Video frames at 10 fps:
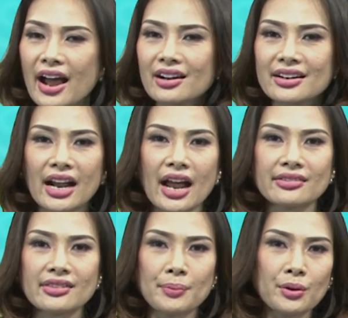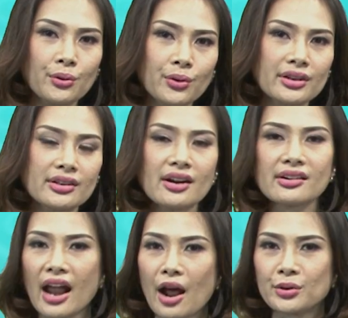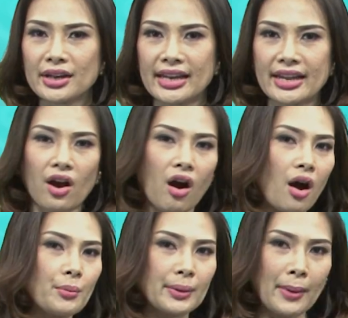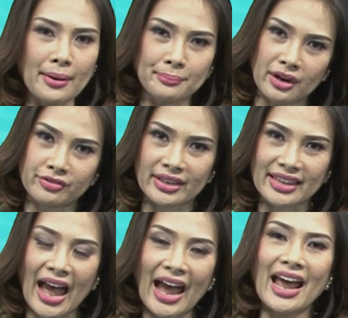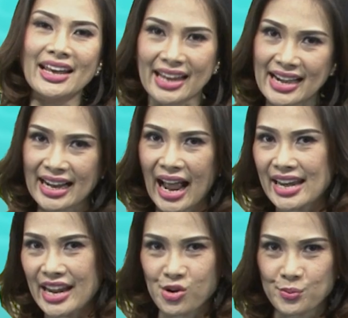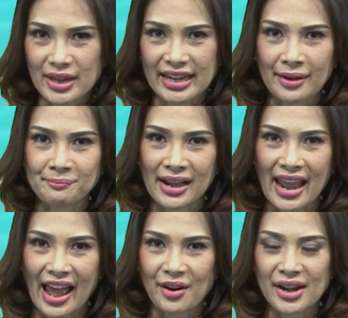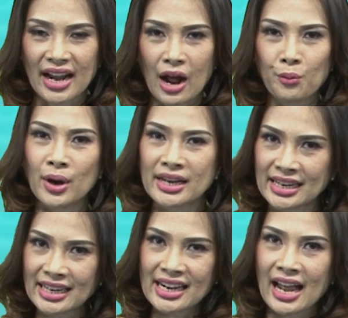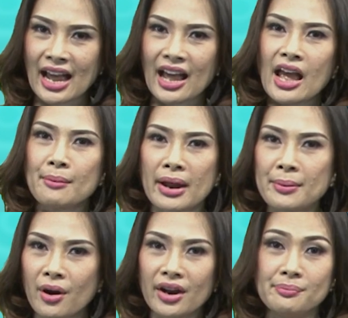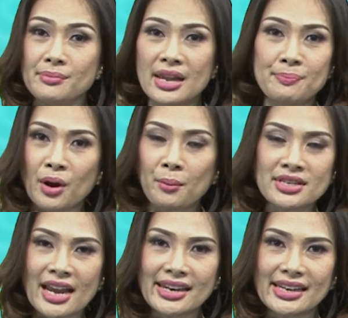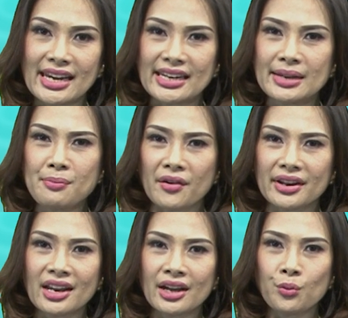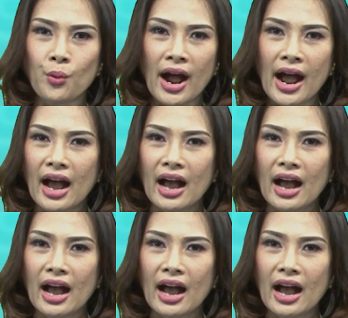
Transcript: งนะคะสรรพคุณเรื่องราวดีๆ ของผลิตภัณฑ์ Perfecta ในรายการ h e l m e กันไปแล้วนะคะวันนี้ค่ะใบหม่อนมีโปรโมชั่นดีๆ ที่บอกได้เลยว่า